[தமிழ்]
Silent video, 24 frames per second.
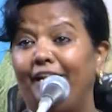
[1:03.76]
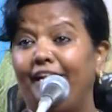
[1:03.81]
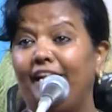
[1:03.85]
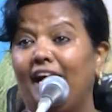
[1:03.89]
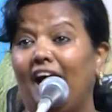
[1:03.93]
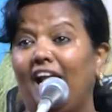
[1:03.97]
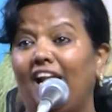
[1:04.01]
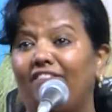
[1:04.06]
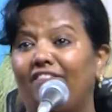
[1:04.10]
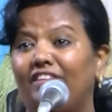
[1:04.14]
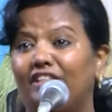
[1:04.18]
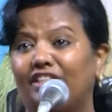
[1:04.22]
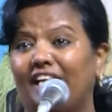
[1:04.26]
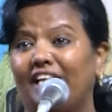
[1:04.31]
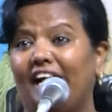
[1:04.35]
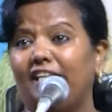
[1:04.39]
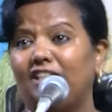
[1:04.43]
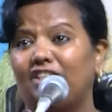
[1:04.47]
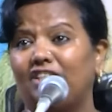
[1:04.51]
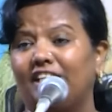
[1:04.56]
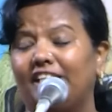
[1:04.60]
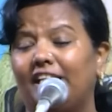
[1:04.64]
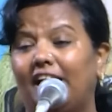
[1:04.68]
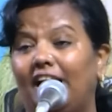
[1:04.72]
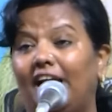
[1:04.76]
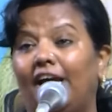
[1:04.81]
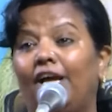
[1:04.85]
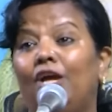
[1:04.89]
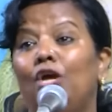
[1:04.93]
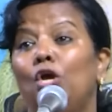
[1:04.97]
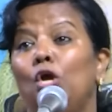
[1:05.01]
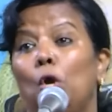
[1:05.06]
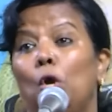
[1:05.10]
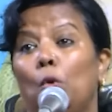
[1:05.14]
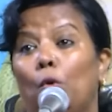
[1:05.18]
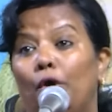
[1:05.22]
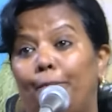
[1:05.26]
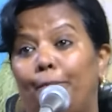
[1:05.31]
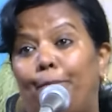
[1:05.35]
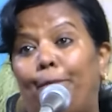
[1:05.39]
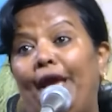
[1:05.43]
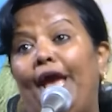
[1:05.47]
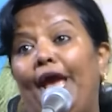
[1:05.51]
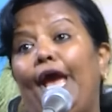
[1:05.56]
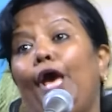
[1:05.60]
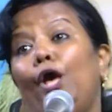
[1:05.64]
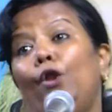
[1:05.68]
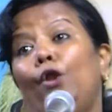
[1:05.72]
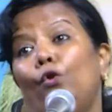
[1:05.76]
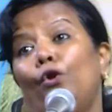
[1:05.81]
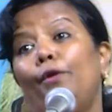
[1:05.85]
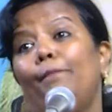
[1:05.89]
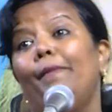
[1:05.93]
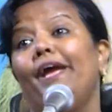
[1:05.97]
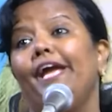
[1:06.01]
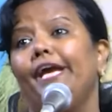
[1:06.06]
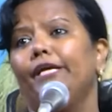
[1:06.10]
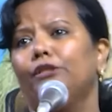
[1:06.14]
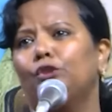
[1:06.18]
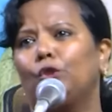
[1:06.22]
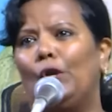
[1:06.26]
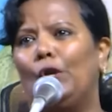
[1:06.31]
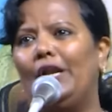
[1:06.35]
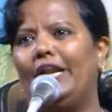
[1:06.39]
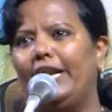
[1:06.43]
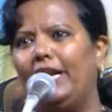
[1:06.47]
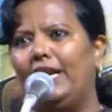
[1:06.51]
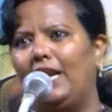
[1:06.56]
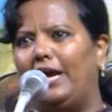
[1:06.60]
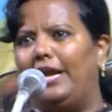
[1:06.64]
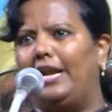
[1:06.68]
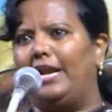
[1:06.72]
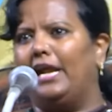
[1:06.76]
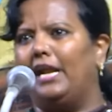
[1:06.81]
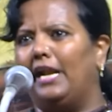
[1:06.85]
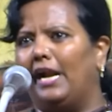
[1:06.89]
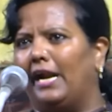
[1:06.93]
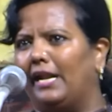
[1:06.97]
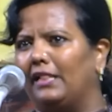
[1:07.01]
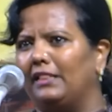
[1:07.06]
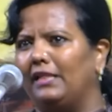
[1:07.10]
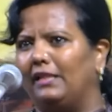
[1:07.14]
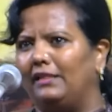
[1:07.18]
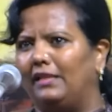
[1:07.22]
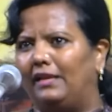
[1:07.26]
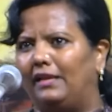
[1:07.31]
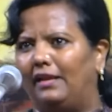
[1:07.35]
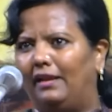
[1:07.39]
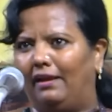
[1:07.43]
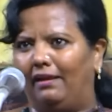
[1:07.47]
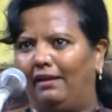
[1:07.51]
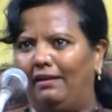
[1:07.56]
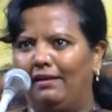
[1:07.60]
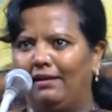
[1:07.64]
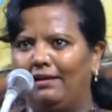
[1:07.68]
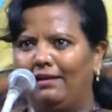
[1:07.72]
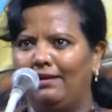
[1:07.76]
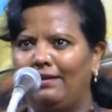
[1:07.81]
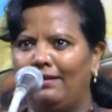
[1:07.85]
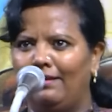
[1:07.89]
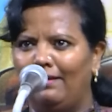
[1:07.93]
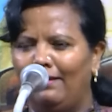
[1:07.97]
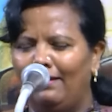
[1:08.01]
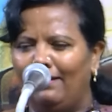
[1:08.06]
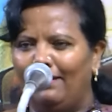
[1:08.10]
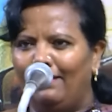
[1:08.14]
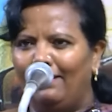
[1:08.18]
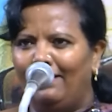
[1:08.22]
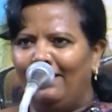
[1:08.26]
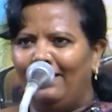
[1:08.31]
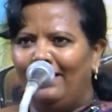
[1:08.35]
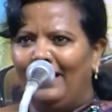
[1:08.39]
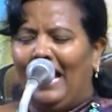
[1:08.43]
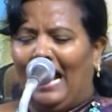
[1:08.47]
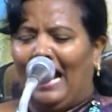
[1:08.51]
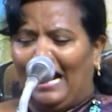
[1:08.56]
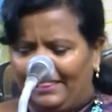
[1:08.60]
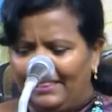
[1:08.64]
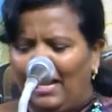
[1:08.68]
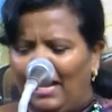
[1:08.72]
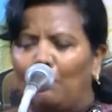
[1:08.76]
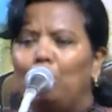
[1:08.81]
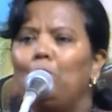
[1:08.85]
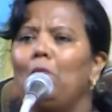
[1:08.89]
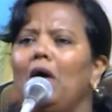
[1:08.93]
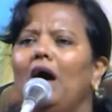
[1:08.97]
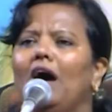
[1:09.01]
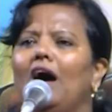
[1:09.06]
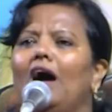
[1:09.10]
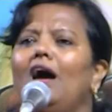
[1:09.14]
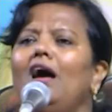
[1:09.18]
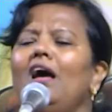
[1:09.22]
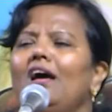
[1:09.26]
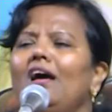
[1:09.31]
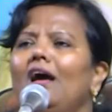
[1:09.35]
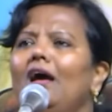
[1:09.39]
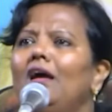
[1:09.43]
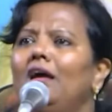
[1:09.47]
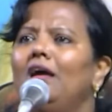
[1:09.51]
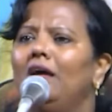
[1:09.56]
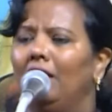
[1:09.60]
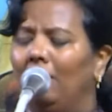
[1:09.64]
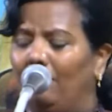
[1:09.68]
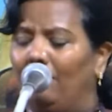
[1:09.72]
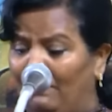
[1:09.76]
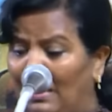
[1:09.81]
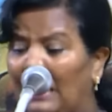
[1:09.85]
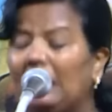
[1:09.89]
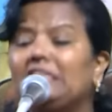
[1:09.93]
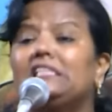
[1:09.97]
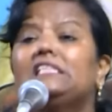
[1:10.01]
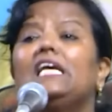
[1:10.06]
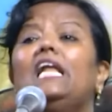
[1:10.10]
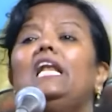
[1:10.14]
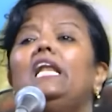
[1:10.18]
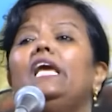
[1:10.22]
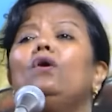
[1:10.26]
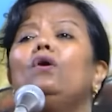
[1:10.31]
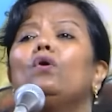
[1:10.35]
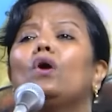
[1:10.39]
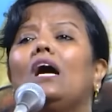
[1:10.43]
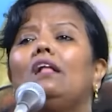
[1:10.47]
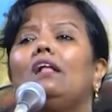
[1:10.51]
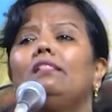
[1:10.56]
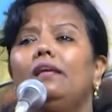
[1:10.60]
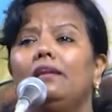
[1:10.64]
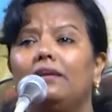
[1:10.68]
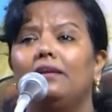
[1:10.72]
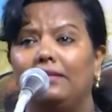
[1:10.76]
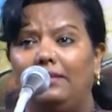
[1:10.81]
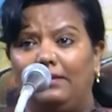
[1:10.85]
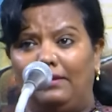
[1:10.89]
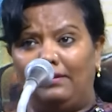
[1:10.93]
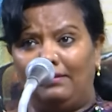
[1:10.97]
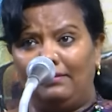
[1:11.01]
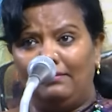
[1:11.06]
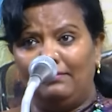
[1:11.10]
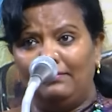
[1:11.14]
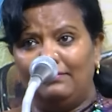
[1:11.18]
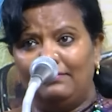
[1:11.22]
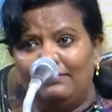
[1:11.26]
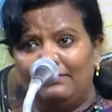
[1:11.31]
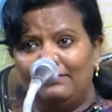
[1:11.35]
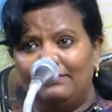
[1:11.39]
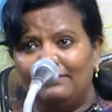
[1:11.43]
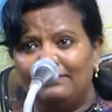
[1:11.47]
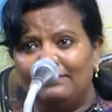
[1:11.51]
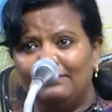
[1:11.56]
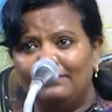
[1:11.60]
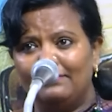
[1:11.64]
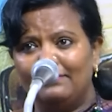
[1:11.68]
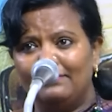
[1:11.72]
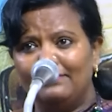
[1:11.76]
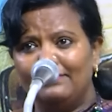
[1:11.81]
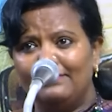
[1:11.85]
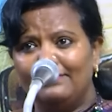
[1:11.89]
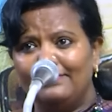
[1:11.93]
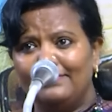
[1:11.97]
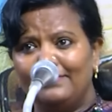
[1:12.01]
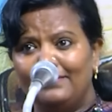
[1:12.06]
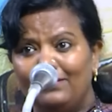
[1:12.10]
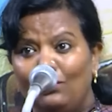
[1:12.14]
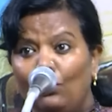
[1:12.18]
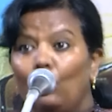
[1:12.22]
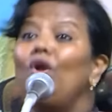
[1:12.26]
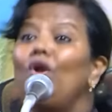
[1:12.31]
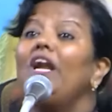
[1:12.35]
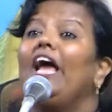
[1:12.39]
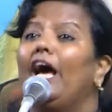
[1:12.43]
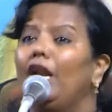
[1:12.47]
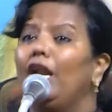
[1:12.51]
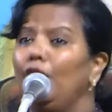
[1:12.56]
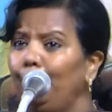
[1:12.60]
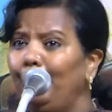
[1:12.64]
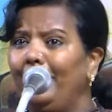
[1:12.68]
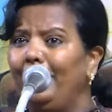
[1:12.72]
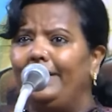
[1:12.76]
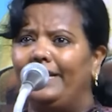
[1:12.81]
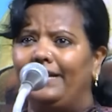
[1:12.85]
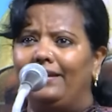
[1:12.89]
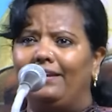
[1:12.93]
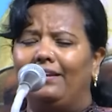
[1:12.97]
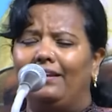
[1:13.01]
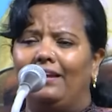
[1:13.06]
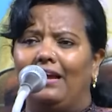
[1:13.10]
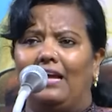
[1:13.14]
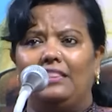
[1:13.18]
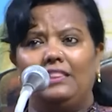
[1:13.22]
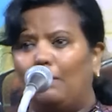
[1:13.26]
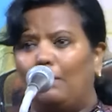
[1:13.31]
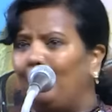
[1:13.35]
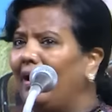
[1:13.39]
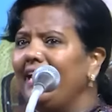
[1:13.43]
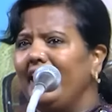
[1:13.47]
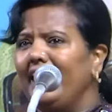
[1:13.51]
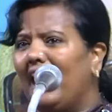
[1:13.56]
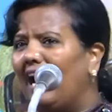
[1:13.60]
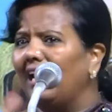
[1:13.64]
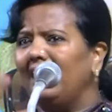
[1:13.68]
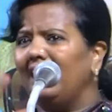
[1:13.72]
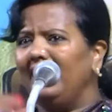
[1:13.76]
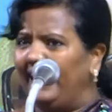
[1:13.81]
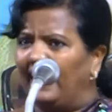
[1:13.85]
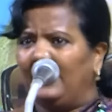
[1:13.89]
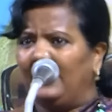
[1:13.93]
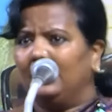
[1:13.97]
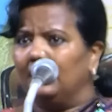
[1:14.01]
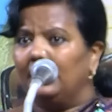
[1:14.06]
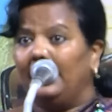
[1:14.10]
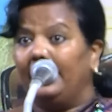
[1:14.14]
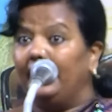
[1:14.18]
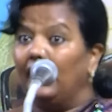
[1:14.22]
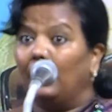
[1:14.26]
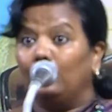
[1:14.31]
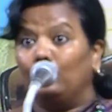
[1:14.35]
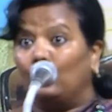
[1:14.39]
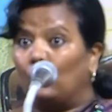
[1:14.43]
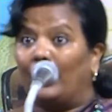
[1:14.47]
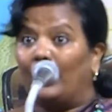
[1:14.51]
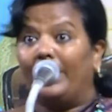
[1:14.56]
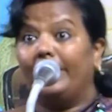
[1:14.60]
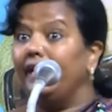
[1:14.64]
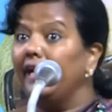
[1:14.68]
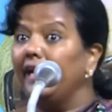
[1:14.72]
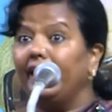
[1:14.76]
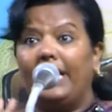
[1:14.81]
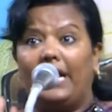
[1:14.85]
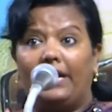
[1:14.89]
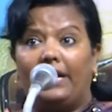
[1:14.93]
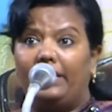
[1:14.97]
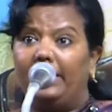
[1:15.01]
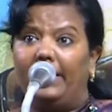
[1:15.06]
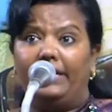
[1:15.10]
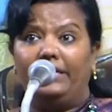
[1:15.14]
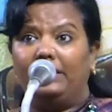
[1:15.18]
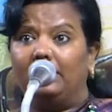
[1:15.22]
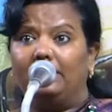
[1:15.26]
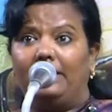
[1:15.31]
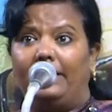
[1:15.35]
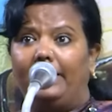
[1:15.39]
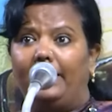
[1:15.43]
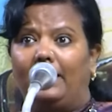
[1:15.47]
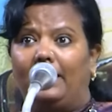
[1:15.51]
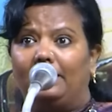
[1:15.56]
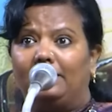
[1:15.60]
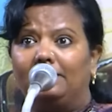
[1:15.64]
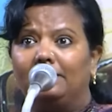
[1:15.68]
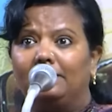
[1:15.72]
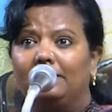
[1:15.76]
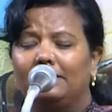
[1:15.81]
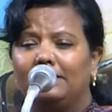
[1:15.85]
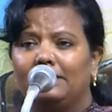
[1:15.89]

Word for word: பின்னால் விசாரித்ததில் ஒரு பேருண்மையை சொல்கிறேன் நான் என்ன நடந்ததுன்னு அந்த அம்மா வாசல்லையே உட்காந்துருக்குது உள்ளே அனுப்பிட்டு அந்த அம்மா யாருன்னு எனக்கு தெரியாது குழந்தைக்கு யாருன்னு எனக்கு தெரியாது